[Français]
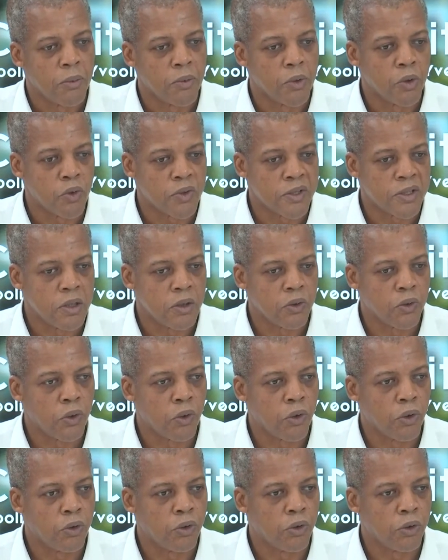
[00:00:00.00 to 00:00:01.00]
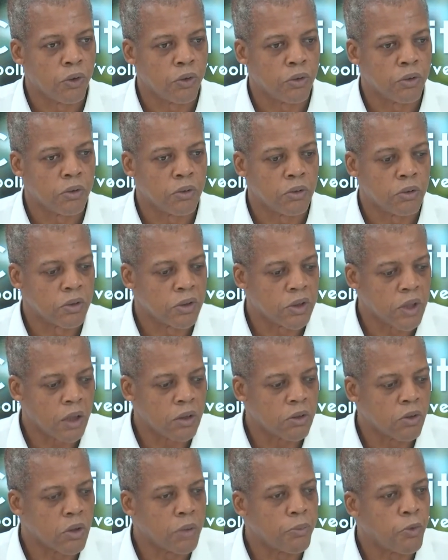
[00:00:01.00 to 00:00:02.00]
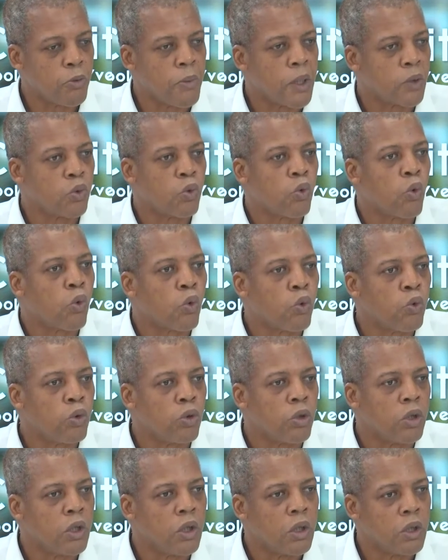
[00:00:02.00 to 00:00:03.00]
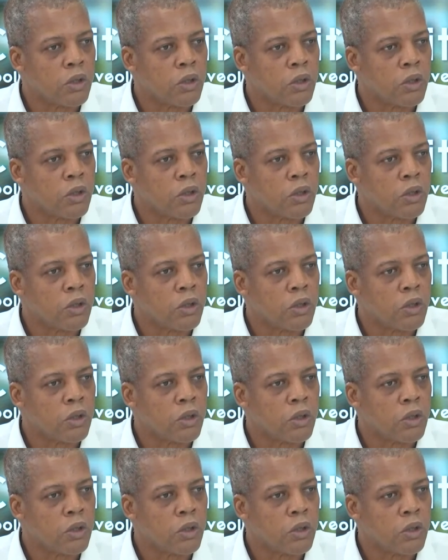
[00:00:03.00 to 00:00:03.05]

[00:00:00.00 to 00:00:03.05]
mais aussi que le, le, ce n'est pas un bateau qu'on coule.